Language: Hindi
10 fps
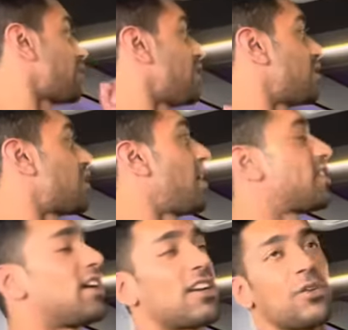छः सात
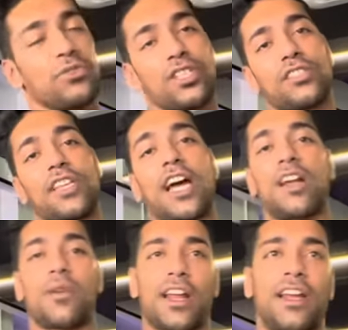आठ नौ दस ग्यारह
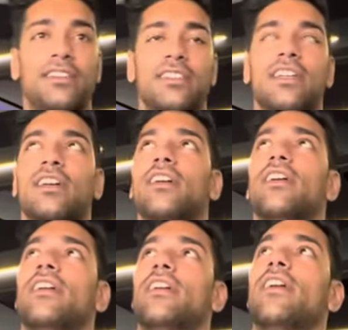बारह एसी है
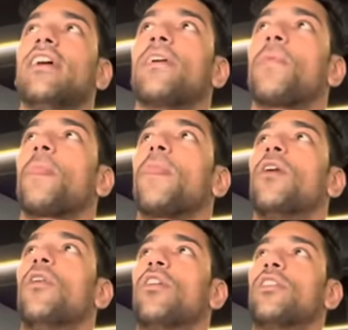ठीक है
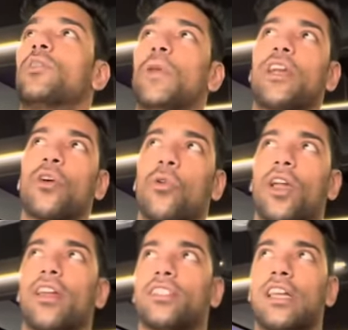और स्पीकर हो
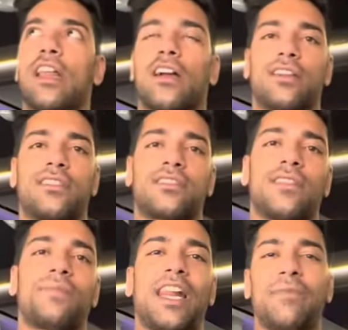गए छः लाख का
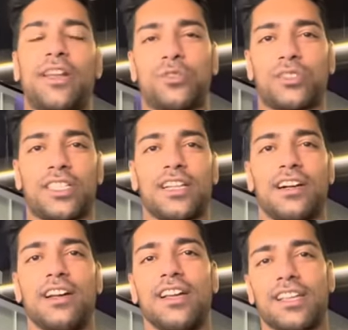सिस्टम पहले मैंने सोचा था
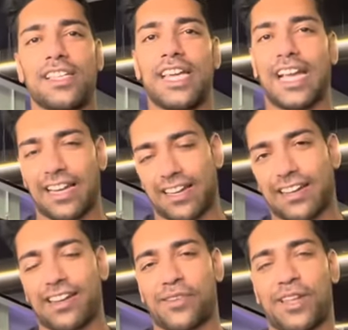कि एक लाख का
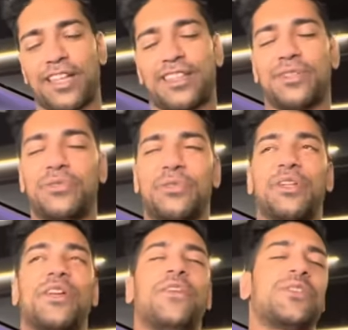लगवा लेता हूँ
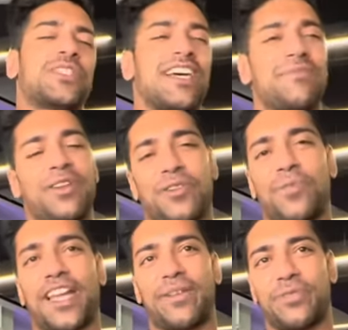फिर सोचा यार मेरे को
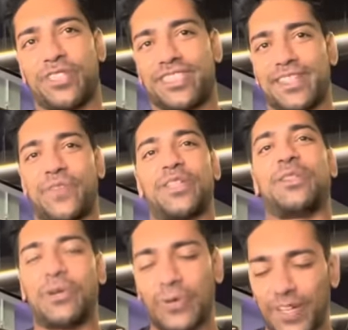बढ़िया म्यूज़िक चाहिए फिर
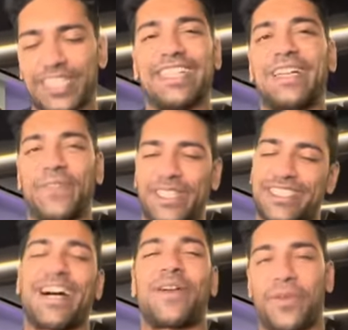दो फिर तीन फिर
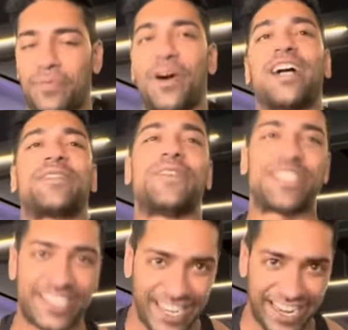चार फिर पाँच फिर
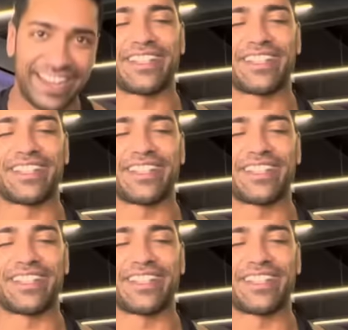छः